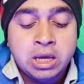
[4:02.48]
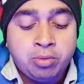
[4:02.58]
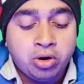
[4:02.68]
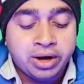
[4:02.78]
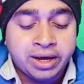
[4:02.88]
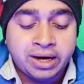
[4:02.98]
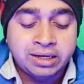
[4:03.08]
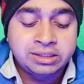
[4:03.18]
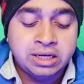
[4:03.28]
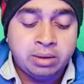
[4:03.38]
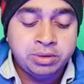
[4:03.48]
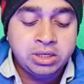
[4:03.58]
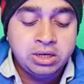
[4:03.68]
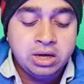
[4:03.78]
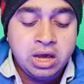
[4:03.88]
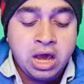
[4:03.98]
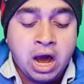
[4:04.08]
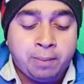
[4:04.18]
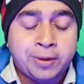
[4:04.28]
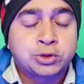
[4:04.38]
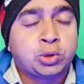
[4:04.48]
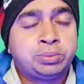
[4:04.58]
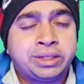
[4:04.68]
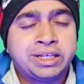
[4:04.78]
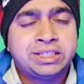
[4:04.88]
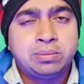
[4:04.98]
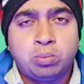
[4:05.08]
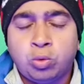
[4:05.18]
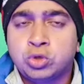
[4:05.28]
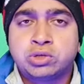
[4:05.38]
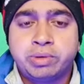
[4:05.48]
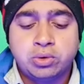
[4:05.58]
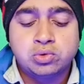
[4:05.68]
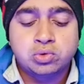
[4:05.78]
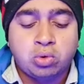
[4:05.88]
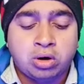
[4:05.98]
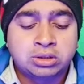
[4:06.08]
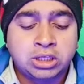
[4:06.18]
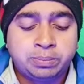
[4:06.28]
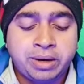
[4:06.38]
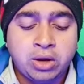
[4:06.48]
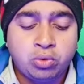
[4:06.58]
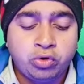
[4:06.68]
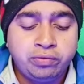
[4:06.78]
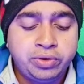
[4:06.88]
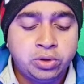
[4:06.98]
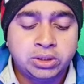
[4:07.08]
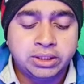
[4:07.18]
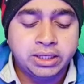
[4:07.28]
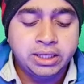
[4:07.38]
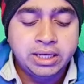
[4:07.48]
এবং এখানে যে আমি আমার সব থেকে যে মোস্ট ভিউজ অর্থাৎ প্রায় ওই ভিডিও থেকে